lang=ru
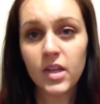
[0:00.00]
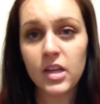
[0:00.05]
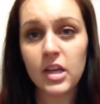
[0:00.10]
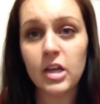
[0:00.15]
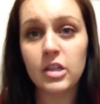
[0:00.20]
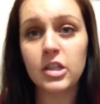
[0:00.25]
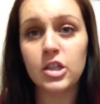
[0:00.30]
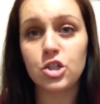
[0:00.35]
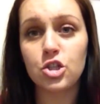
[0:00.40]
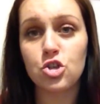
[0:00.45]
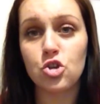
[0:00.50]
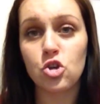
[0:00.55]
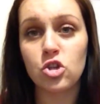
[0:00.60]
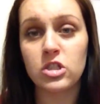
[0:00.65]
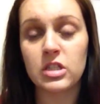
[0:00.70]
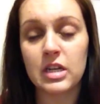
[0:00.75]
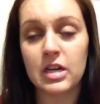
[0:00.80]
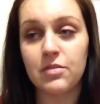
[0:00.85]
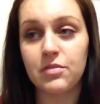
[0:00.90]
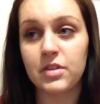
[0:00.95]
Я даже еще и
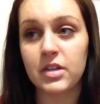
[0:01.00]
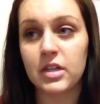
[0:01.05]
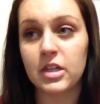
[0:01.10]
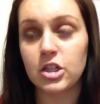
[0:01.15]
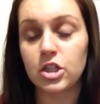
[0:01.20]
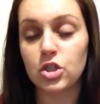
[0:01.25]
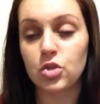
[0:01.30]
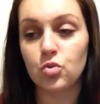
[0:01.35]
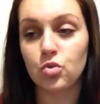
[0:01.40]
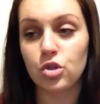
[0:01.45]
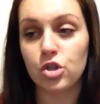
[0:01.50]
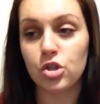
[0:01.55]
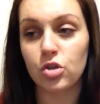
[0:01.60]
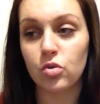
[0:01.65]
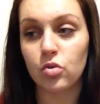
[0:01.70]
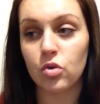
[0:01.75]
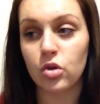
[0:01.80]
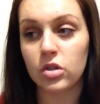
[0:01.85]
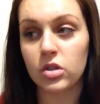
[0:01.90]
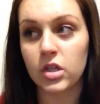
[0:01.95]
сравнила с
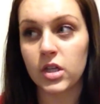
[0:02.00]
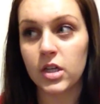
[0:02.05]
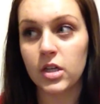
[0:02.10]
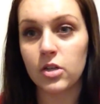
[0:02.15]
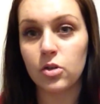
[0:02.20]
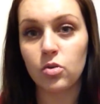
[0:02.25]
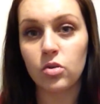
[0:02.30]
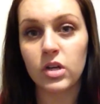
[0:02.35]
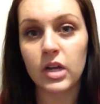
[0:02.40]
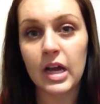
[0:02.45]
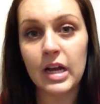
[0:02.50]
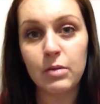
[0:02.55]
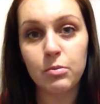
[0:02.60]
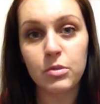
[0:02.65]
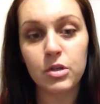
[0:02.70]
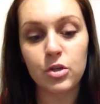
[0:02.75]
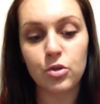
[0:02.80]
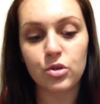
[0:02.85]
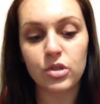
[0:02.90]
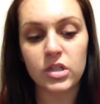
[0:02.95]
тушью от э, L'Oreal,
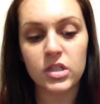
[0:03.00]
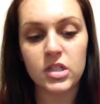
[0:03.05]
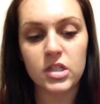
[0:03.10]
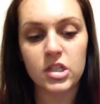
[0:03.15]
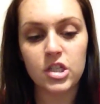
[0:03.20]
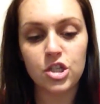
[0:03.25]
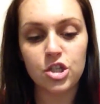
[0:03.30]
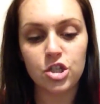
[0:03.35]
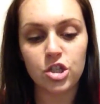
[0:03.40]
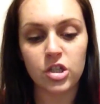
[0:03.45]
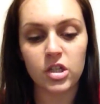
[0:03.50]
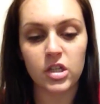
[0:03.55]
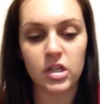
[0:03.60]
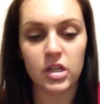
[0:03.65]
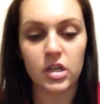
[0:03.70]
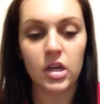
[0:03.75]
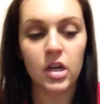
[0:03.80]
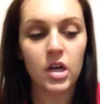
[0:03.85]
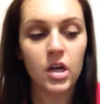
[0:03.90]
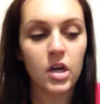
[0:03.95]
миллион ресничек,
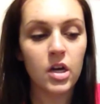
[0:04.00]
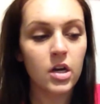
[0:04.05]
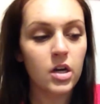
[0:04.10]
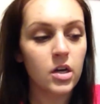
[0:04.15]
и